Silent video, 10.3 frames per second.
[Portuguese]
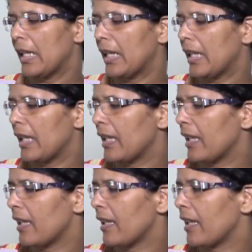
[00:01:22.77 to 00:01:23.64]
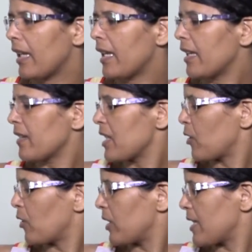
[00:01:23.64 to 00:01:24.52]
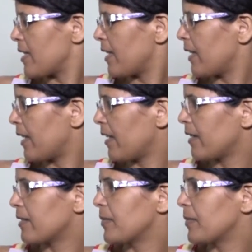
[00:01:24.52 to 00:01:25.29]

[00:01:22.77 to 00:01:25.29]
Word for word: E ele se encontra assim, né?